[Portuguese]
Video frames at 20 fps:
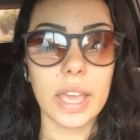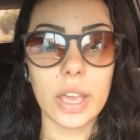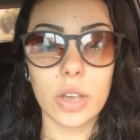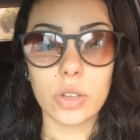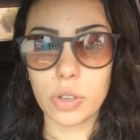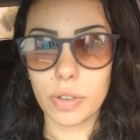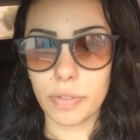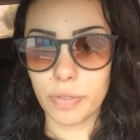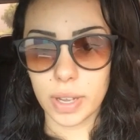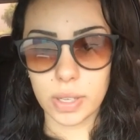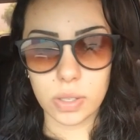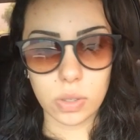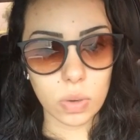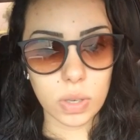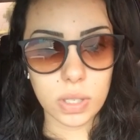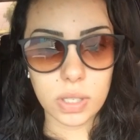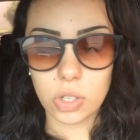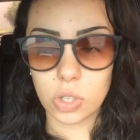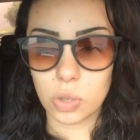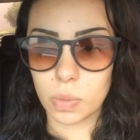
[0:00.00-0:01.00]
Eu só faço
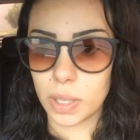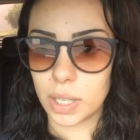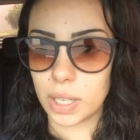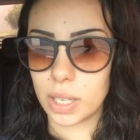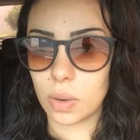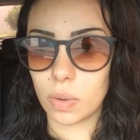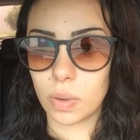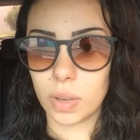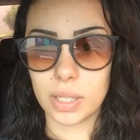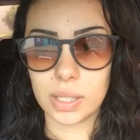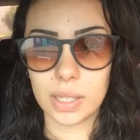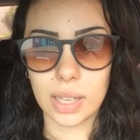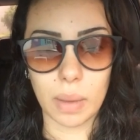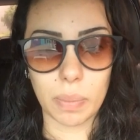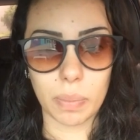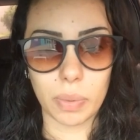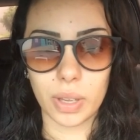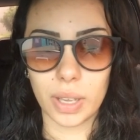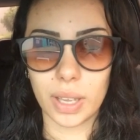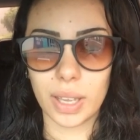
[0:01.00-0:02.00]
coisas de madeira com eles lá,
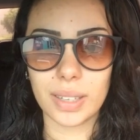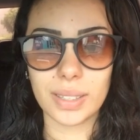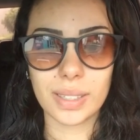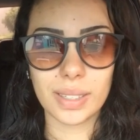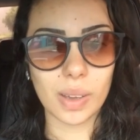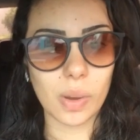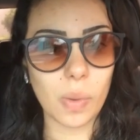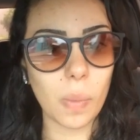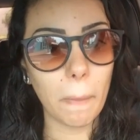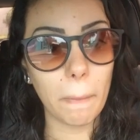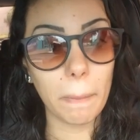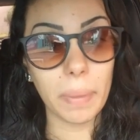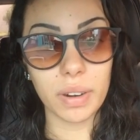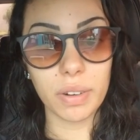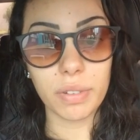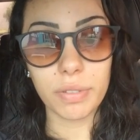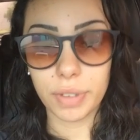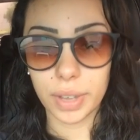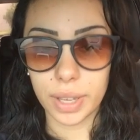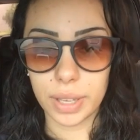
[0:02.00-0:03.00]
porque eles são
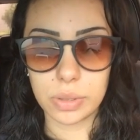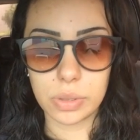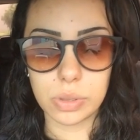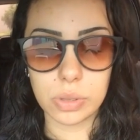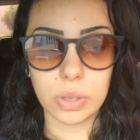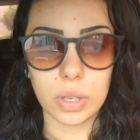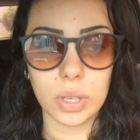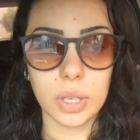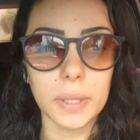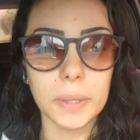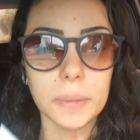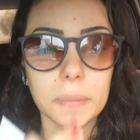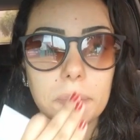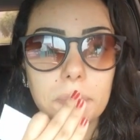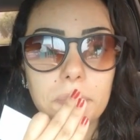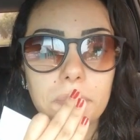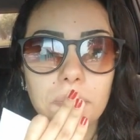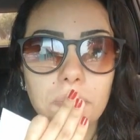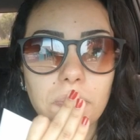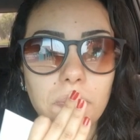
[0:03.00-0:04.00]
perfeitos.
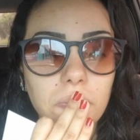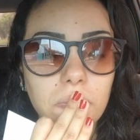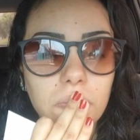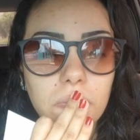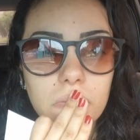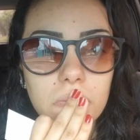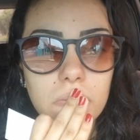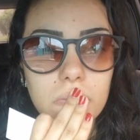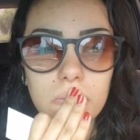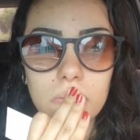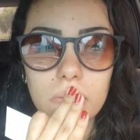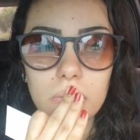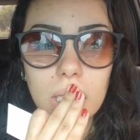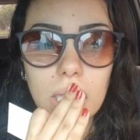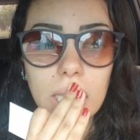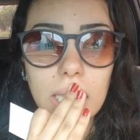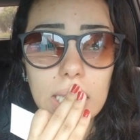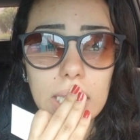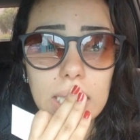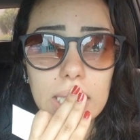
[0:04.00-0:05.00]

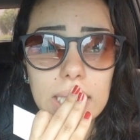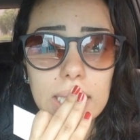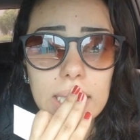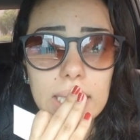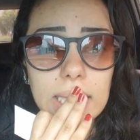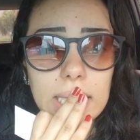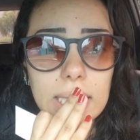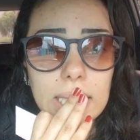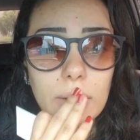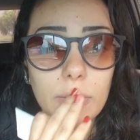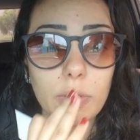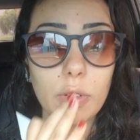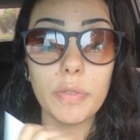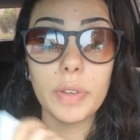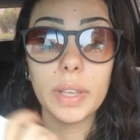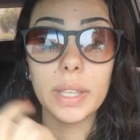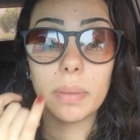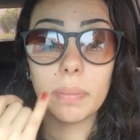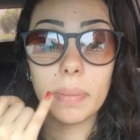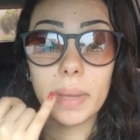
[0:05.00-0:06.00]
E eu vou
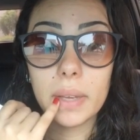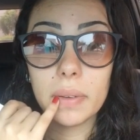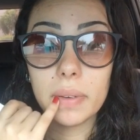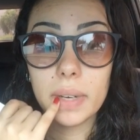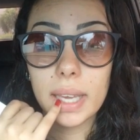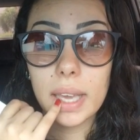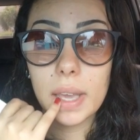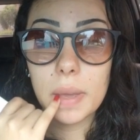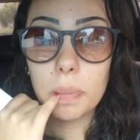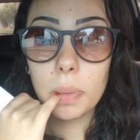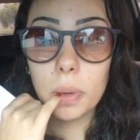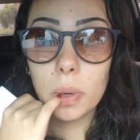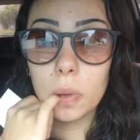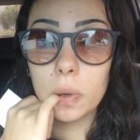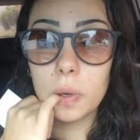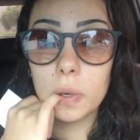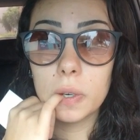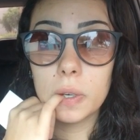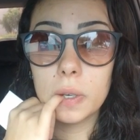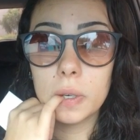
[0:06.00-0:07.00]
ver também, eu liguei
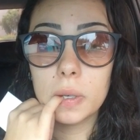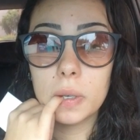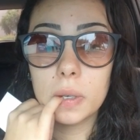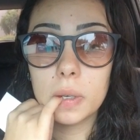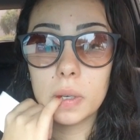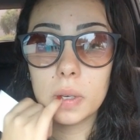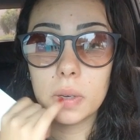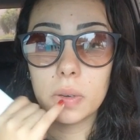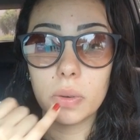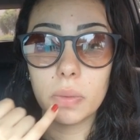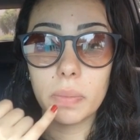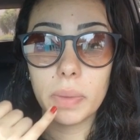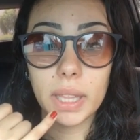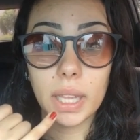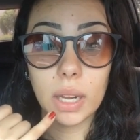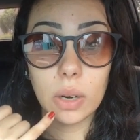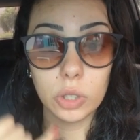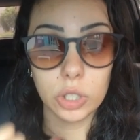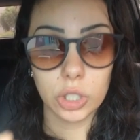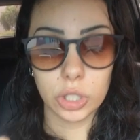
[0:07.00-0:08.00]
pro
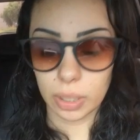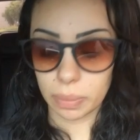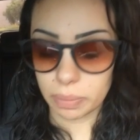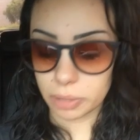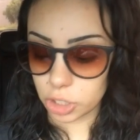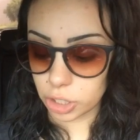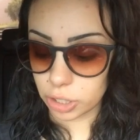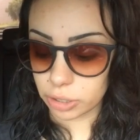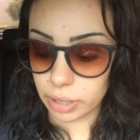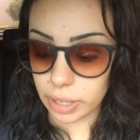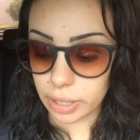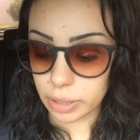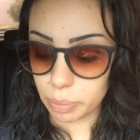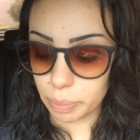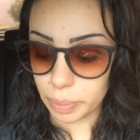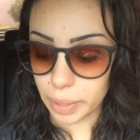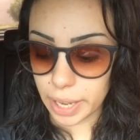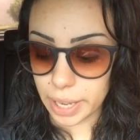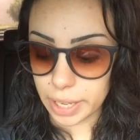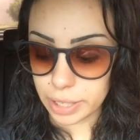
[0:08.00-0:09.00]
metalúrgico que tá mexendo lá no
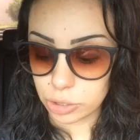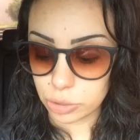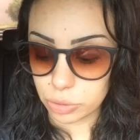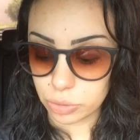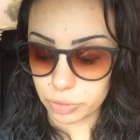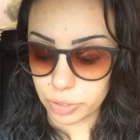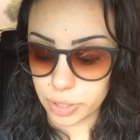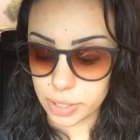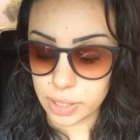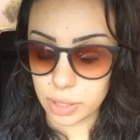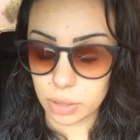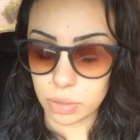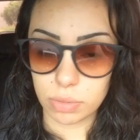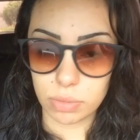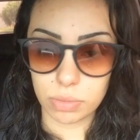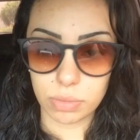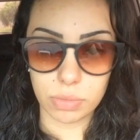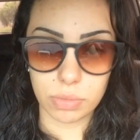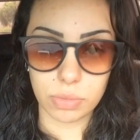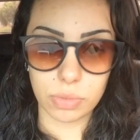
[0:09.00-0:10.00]
prédio, fazendo
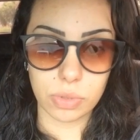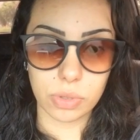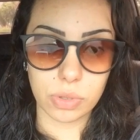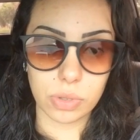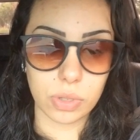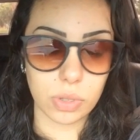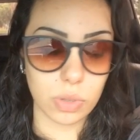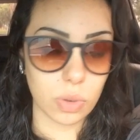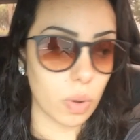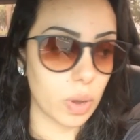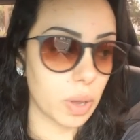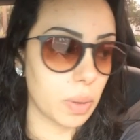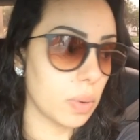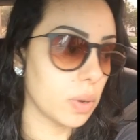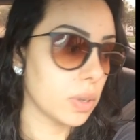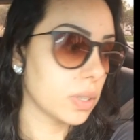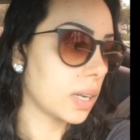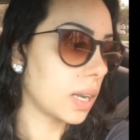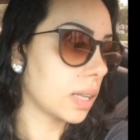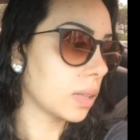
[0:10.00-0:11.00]
uns
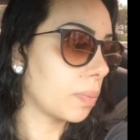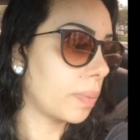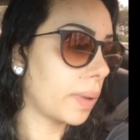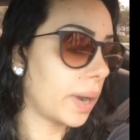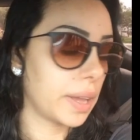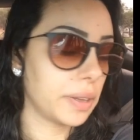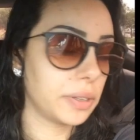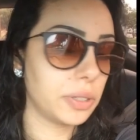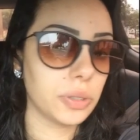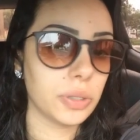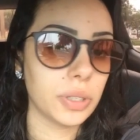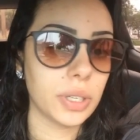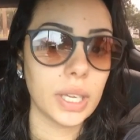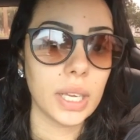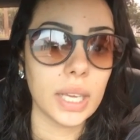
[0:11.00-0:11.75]
corrimões lá no prédio.